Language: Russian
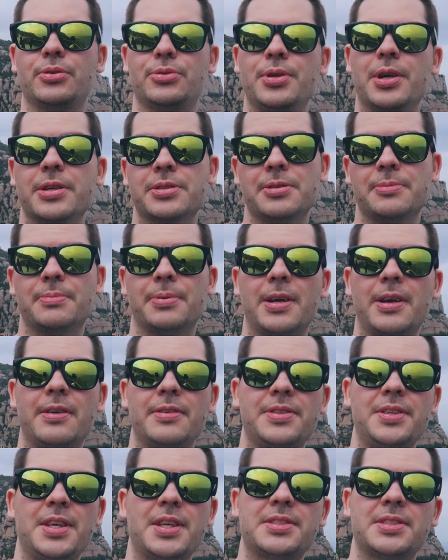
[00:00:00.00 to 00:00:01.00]
Государством
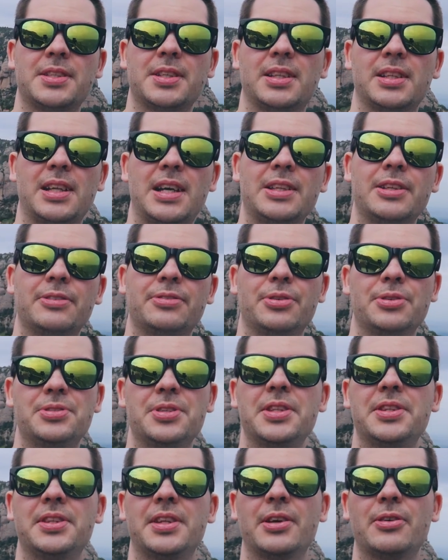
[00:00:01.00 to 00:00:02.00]
правит несколько кланов, то
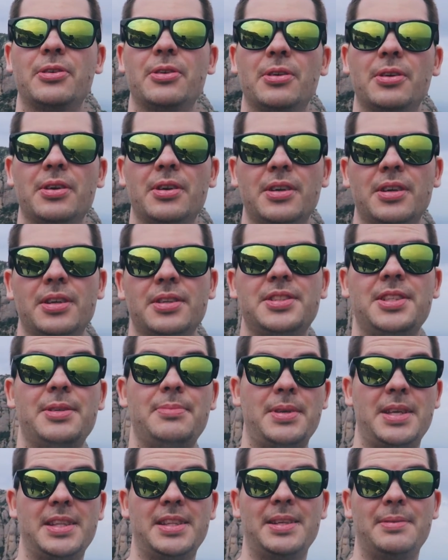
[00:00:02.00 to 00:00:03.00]
есть это такой э,
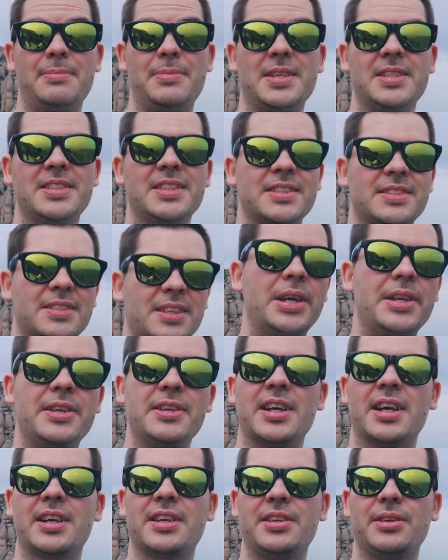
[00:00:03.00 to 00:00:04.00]
семейный бизнес, туда
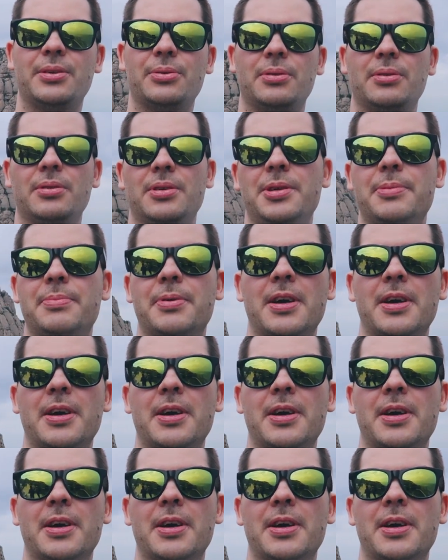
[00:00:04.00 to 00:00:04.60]
никак не не